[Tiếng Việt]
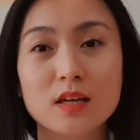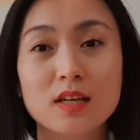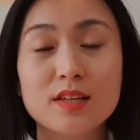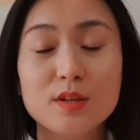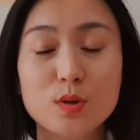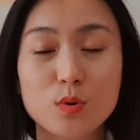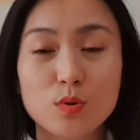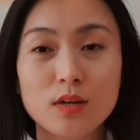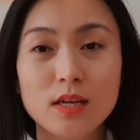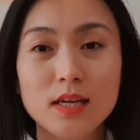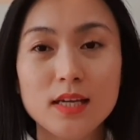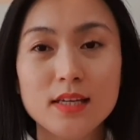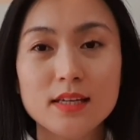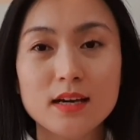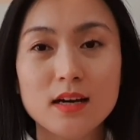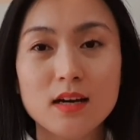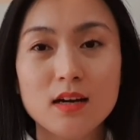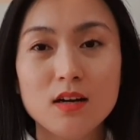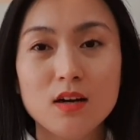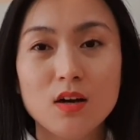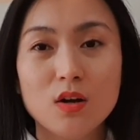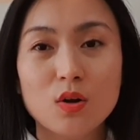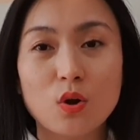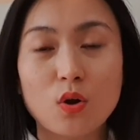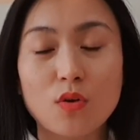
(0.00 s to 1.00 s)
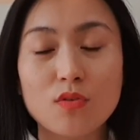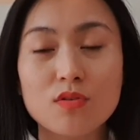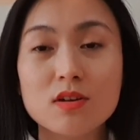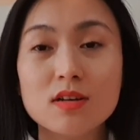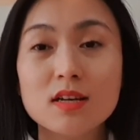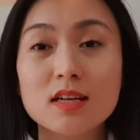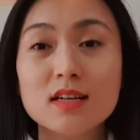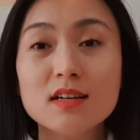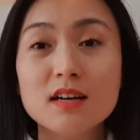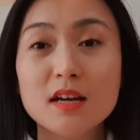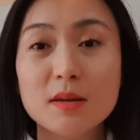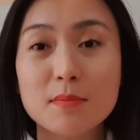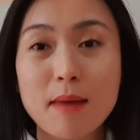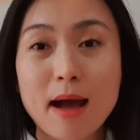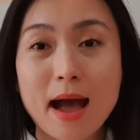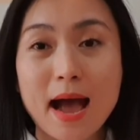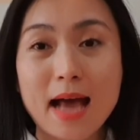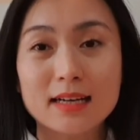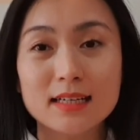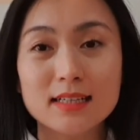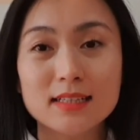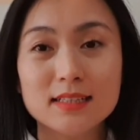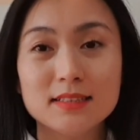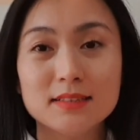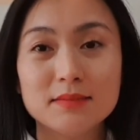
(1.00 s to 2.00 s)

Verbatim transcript: Nhiều khi nhá, có những cái người bạn